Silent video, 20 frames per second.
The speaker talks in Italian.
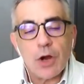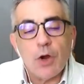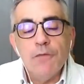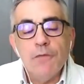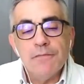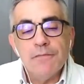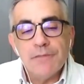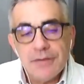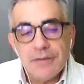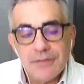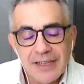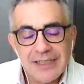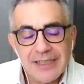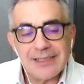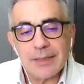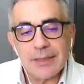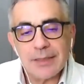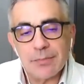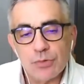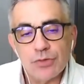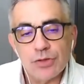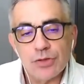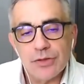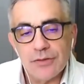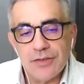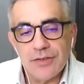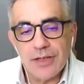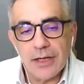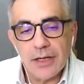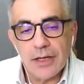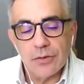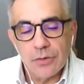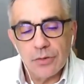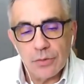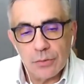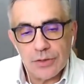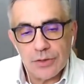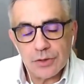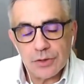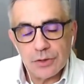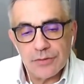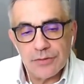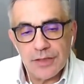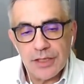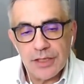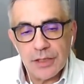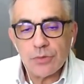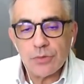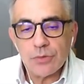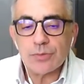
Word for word: dall'andare a lavorare a fare